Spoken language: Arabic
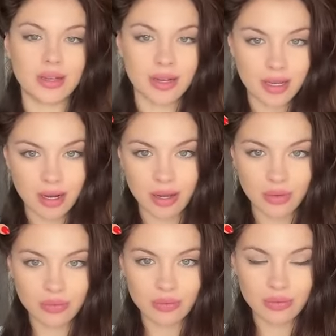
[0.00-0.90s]
الكراون
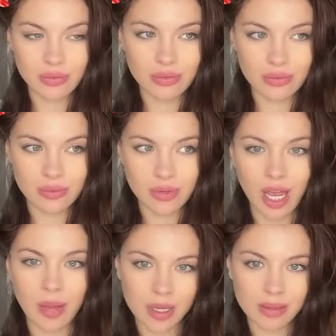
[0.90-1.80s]

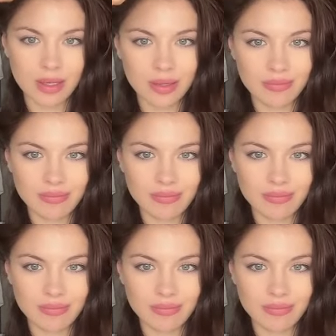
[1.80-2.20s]
عبيتي